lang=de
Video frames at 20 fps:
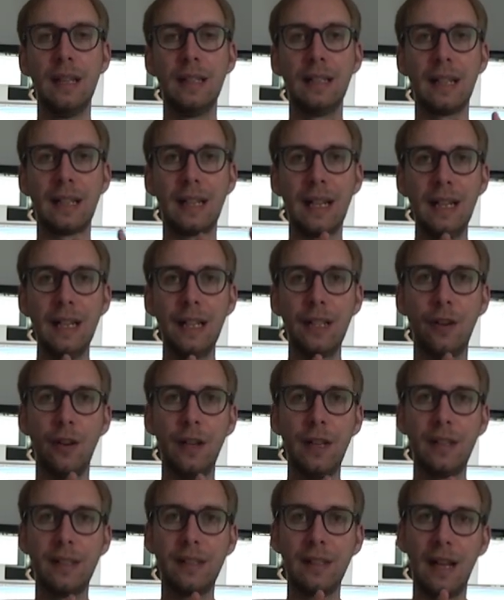dann kann ich
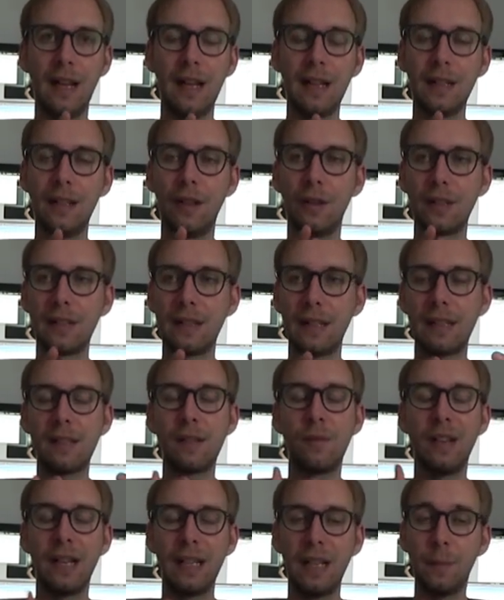euch sagen, aus
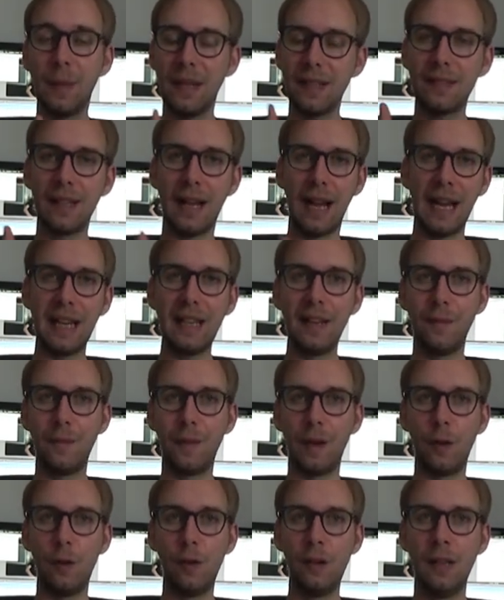jetzt wirklich bester
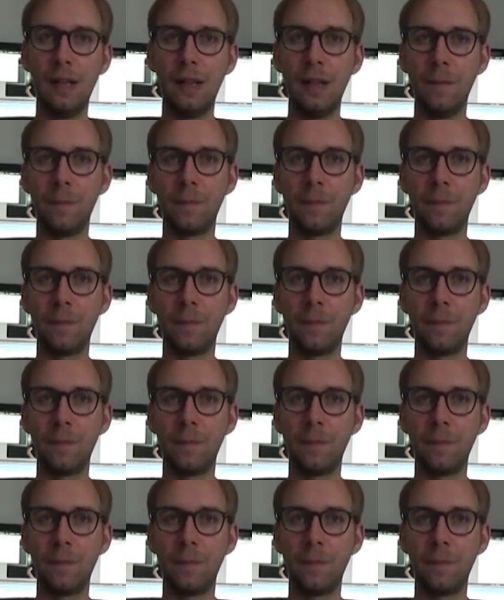Eigenerfahrung,